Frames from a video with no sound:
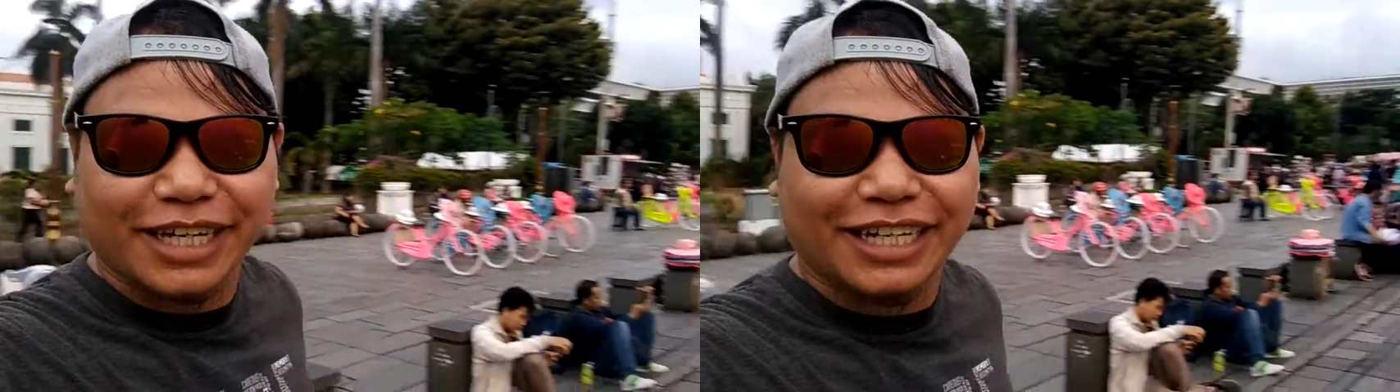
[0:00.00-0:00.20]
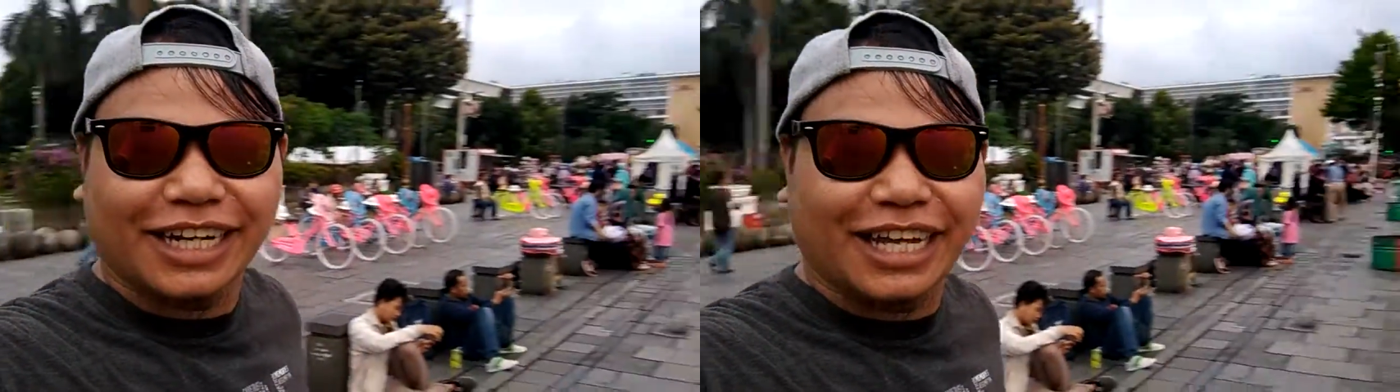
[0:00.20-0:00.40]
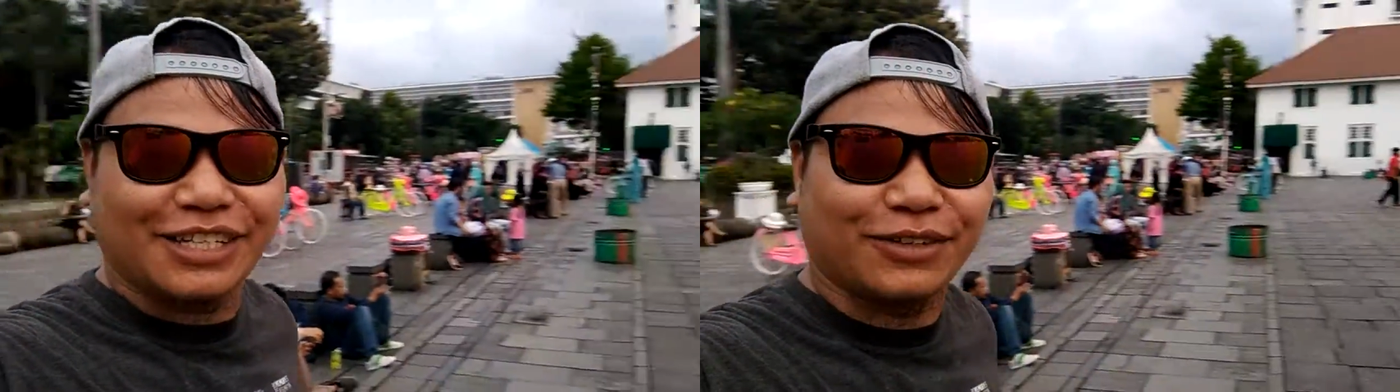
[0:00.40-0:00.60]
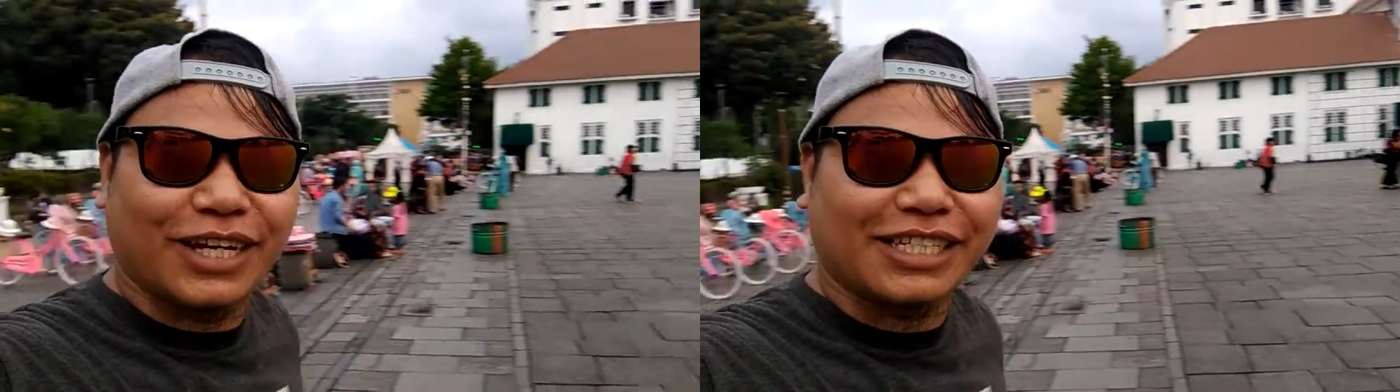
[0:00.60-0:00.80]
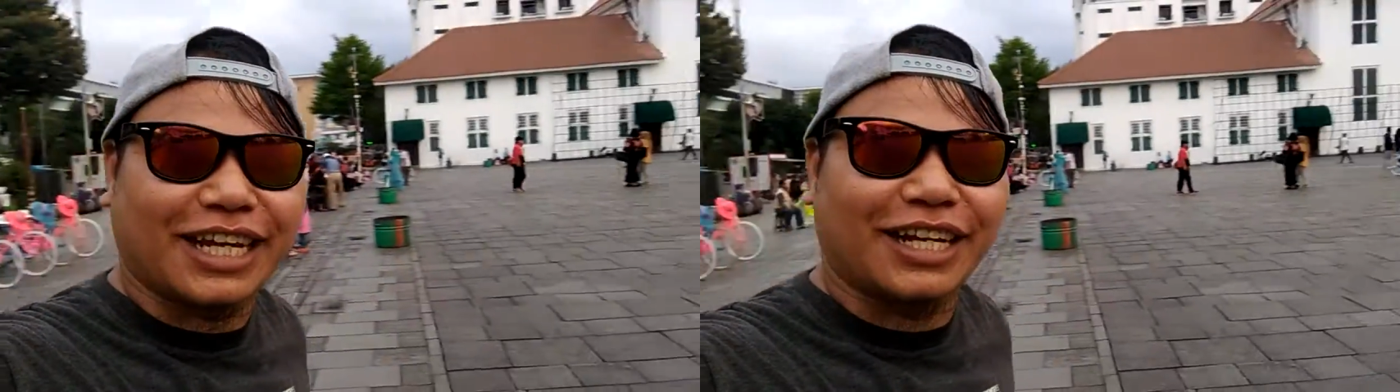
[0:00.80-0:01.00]
Beginilah
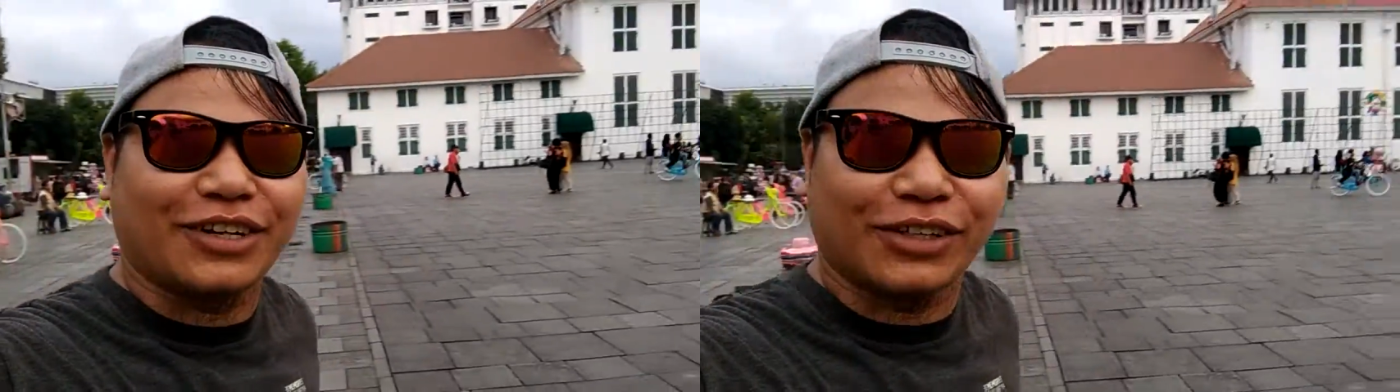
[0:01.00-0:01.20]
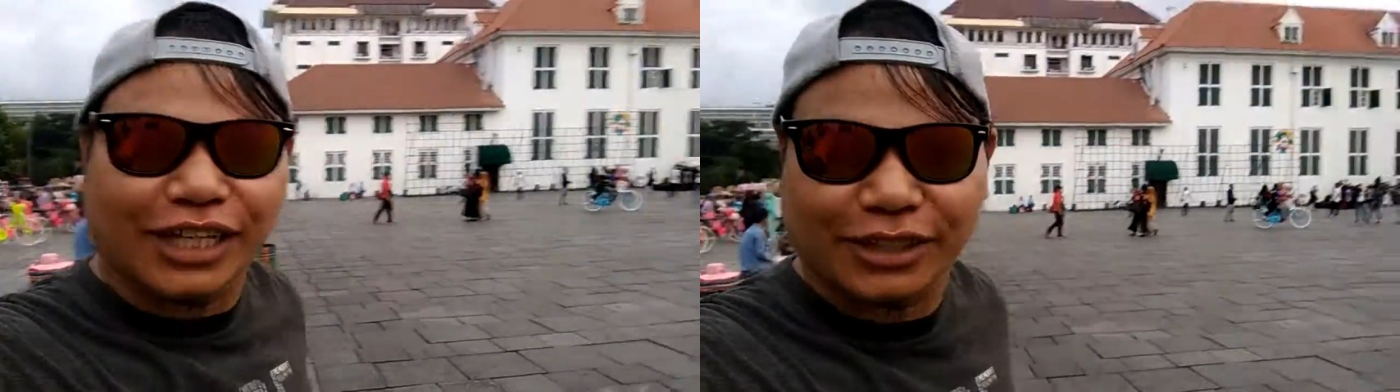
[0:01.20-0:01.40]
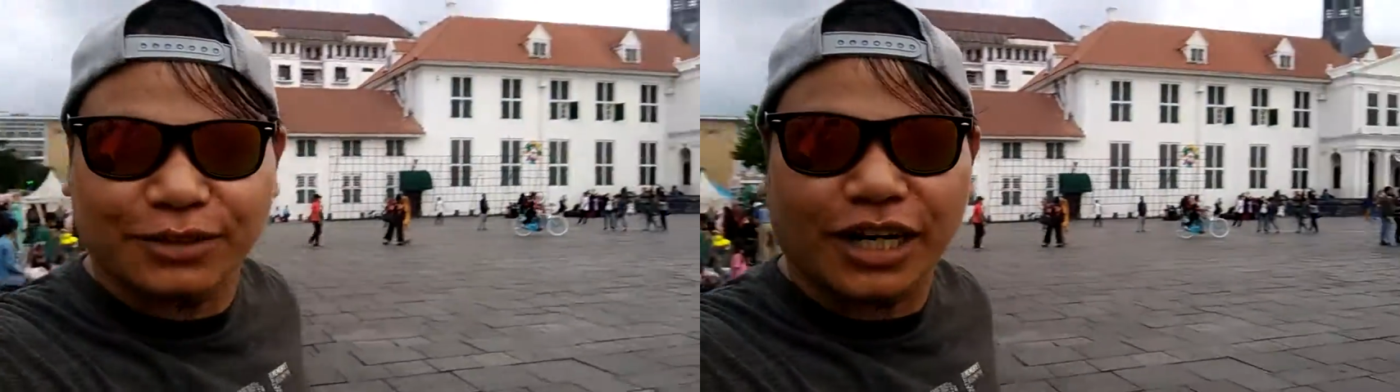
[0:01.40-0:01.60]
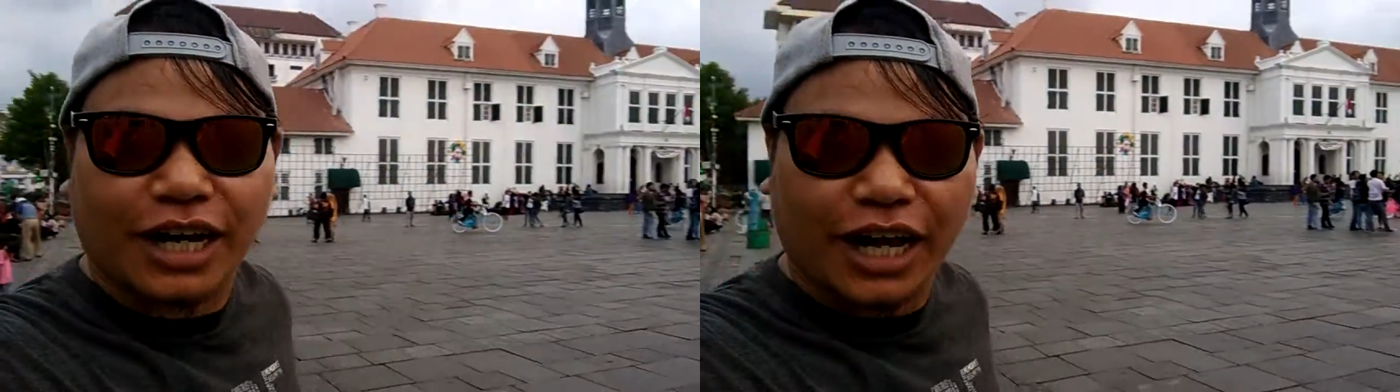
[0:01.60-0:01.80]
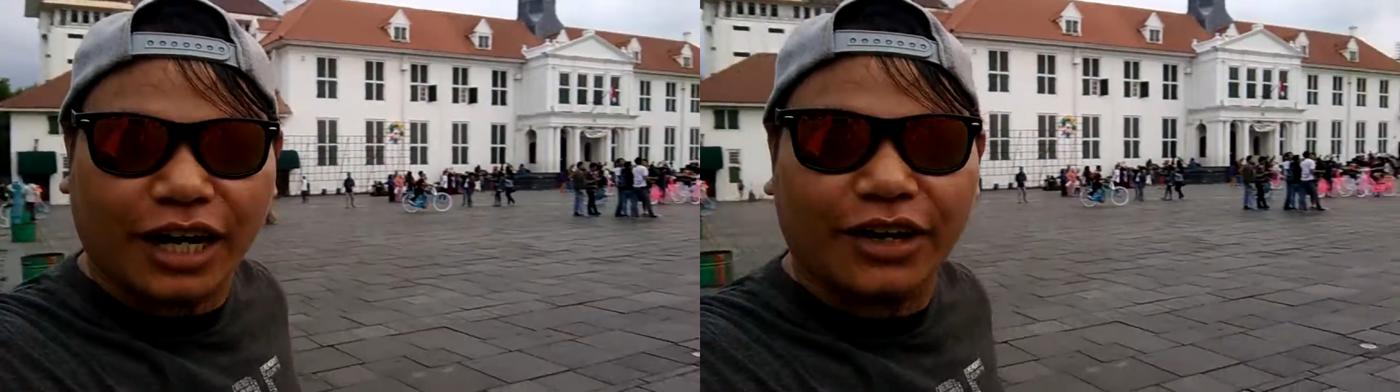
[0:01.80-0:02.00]
suasana kota tua
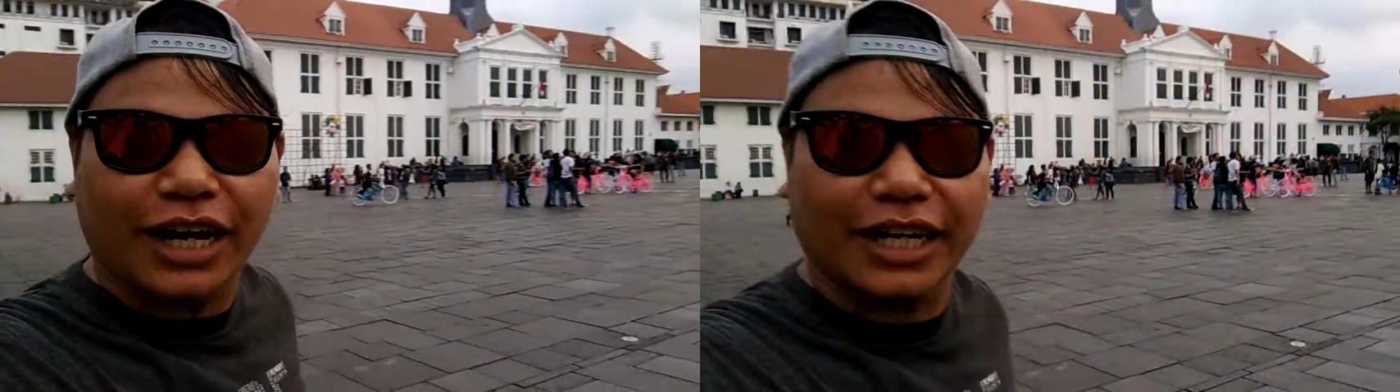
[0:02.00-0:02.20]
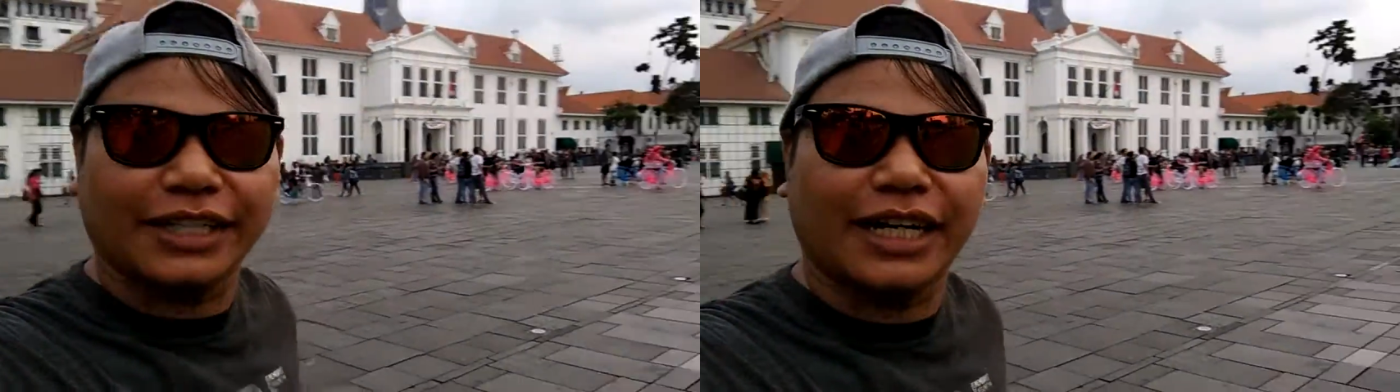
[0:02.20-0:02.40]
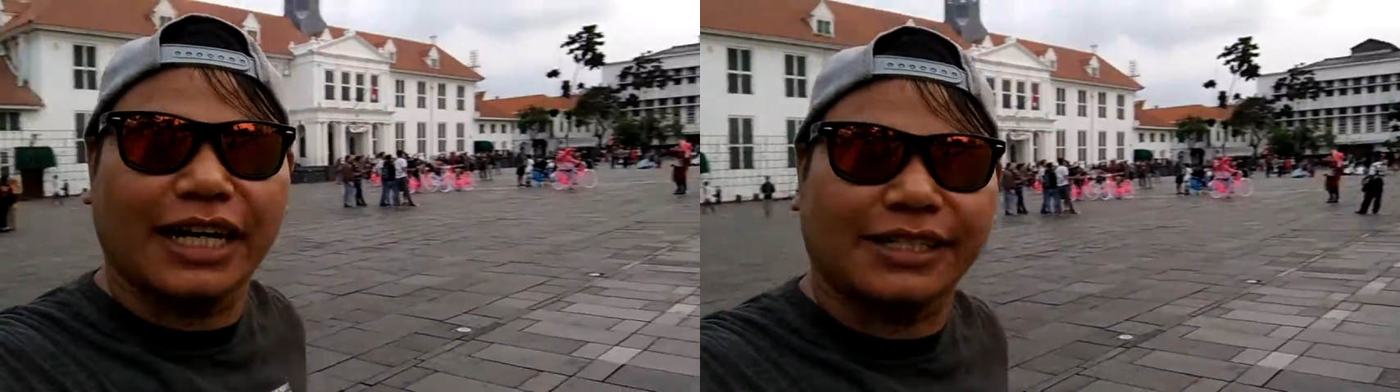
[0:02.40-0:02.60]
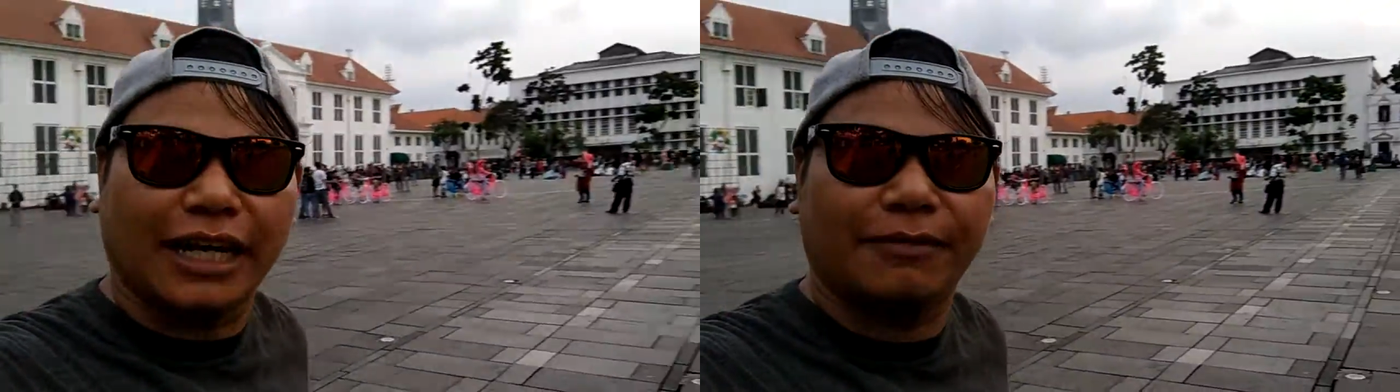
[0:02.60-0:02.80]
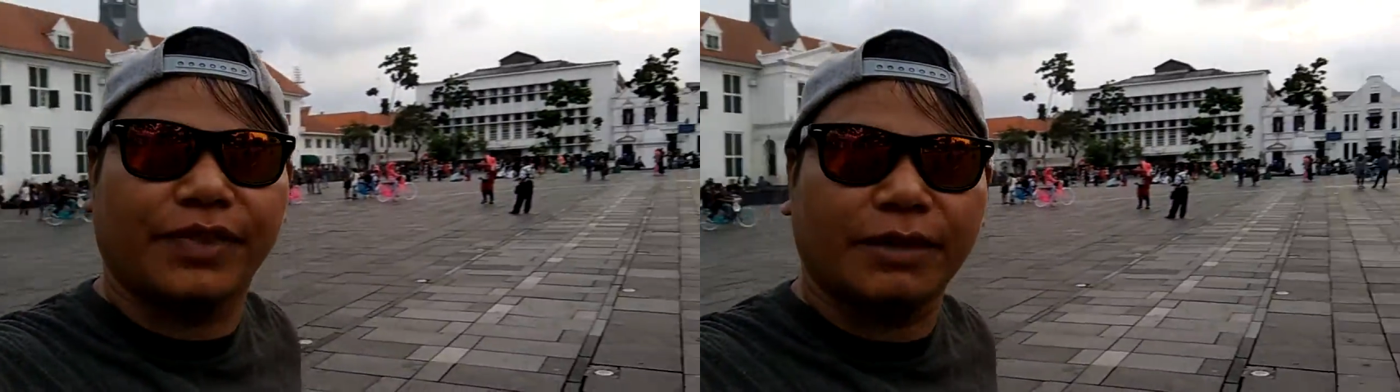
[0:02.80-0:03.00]
kalau hari Selasa.